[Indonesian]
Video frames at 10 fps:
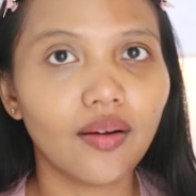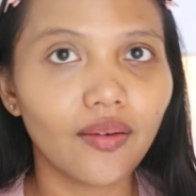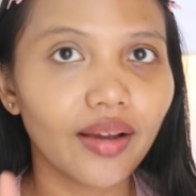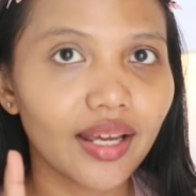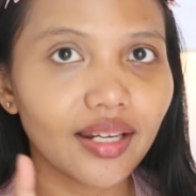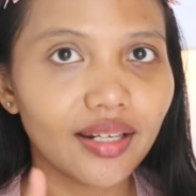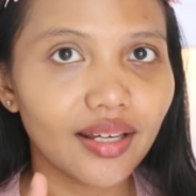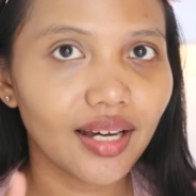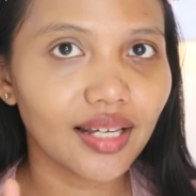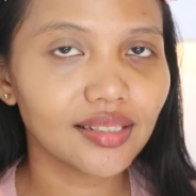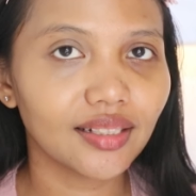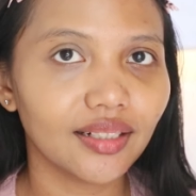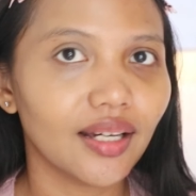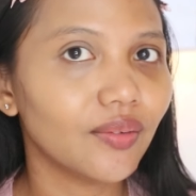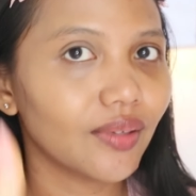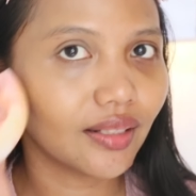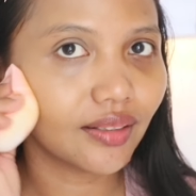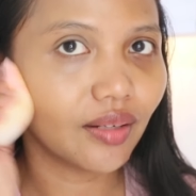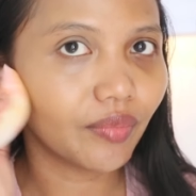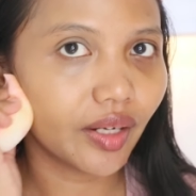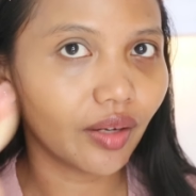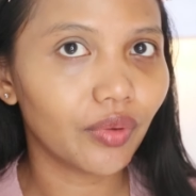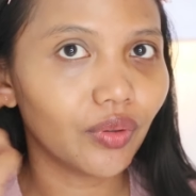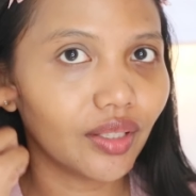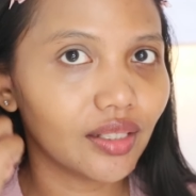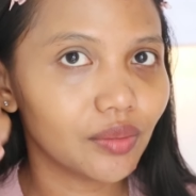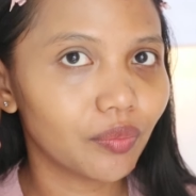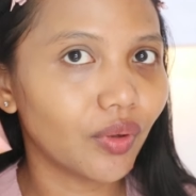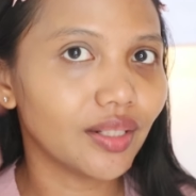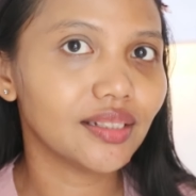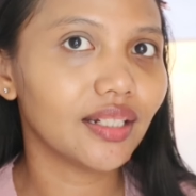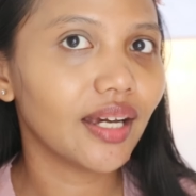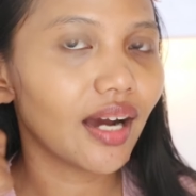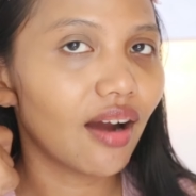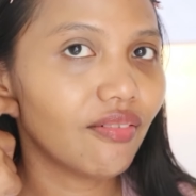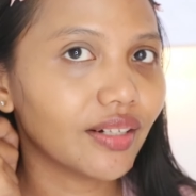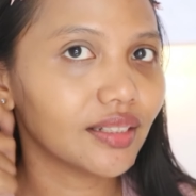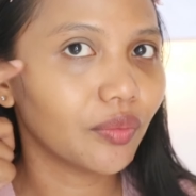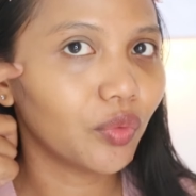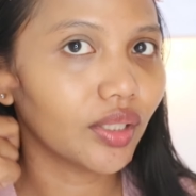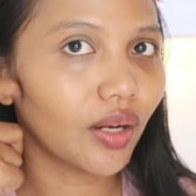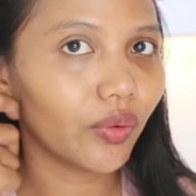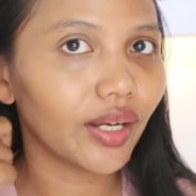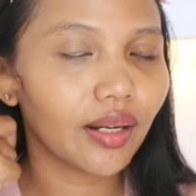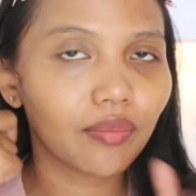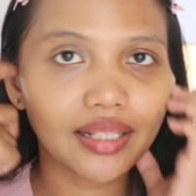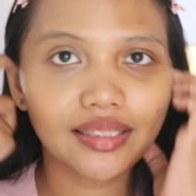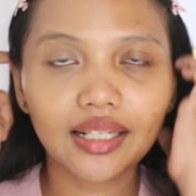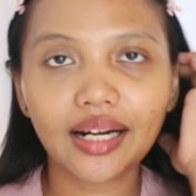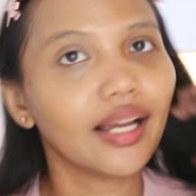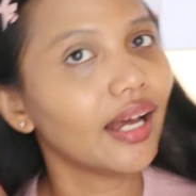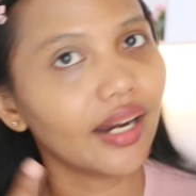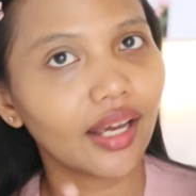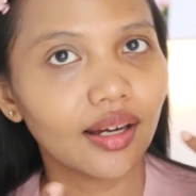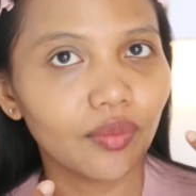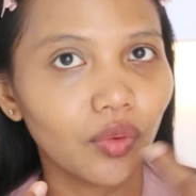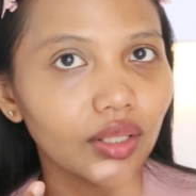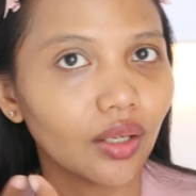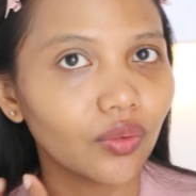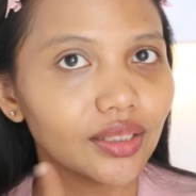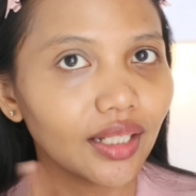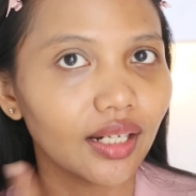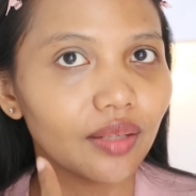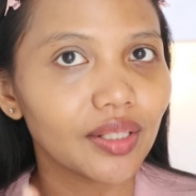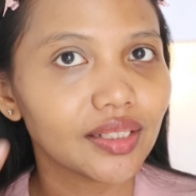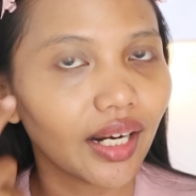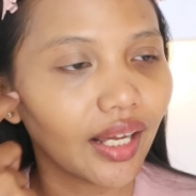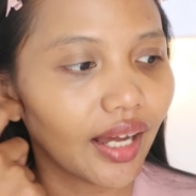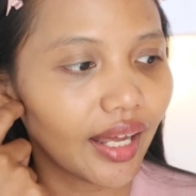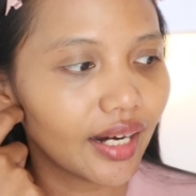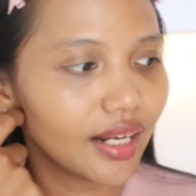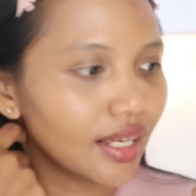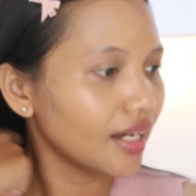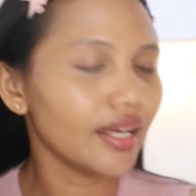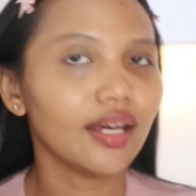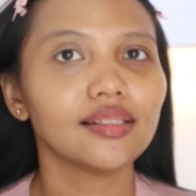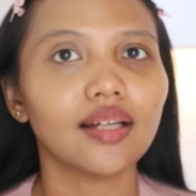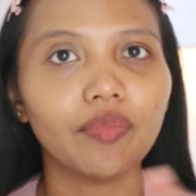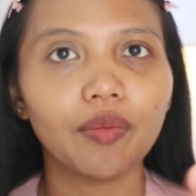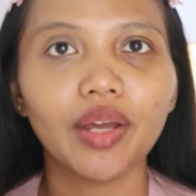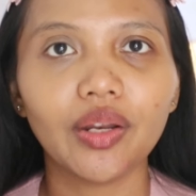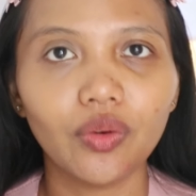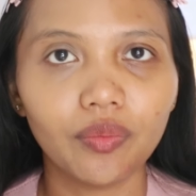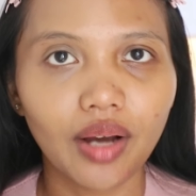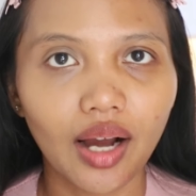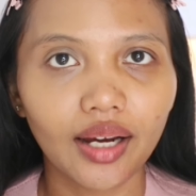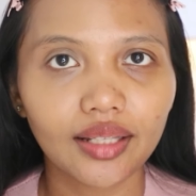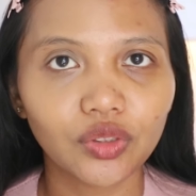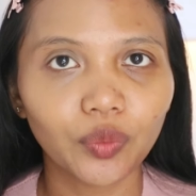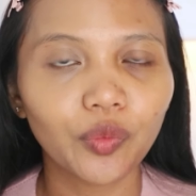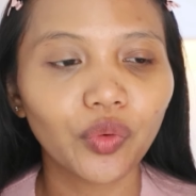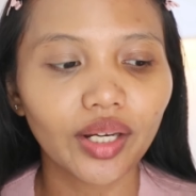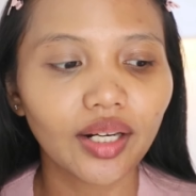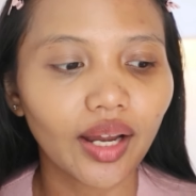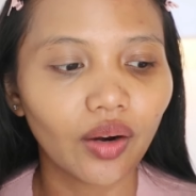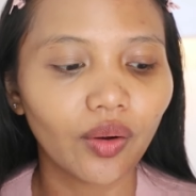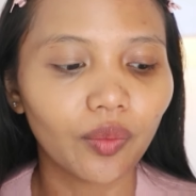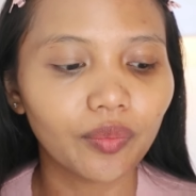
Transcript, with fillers: Oke ini dia hasilnya aku ratain pakai beauty sponge Dia coversnya buat aku ini masih ringan ya Buat aku segini masih ringan Gak yang sampai medium banget Cuma mungkin kalau